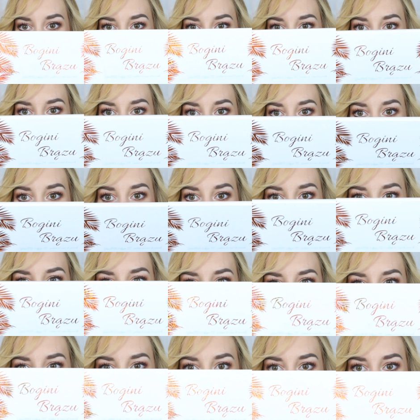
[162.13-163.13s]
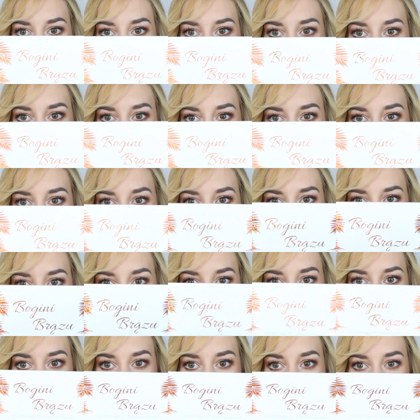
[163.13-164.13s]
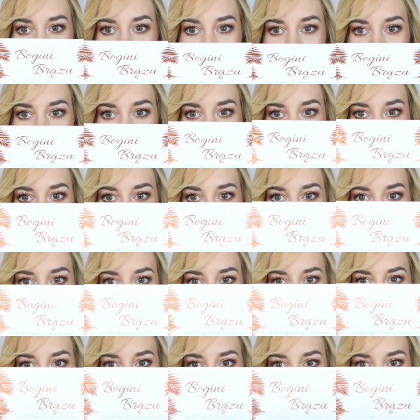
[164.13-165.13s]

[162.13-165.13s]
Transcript: Sam wygląd tej palety, zobaczcie, ona ma holograficzne,